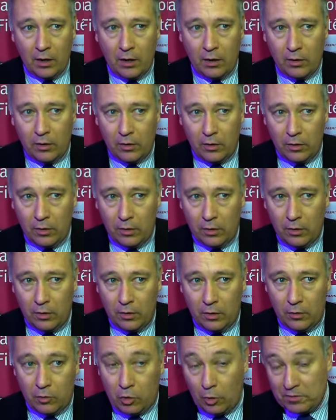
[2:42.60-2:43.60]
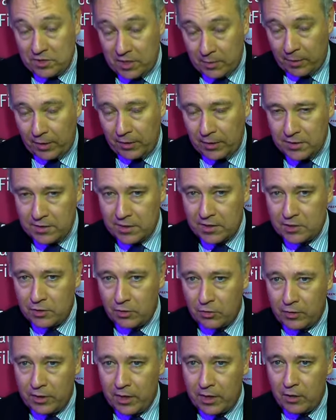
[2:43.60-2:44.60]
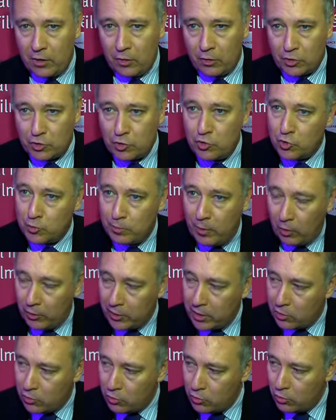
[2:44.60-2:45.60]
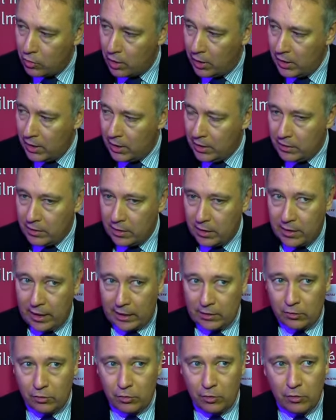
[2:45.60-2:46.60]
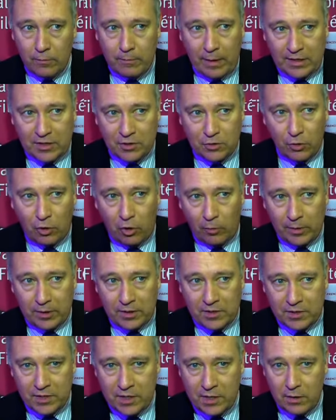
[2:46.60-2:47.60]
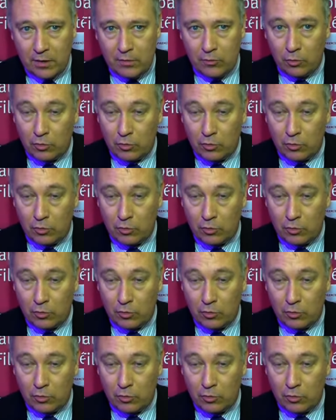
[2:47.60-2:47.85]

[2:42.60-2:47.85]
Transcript: comme ses prédécesseurs d'ailleurs, suspend les cours des quatre masters en médecine,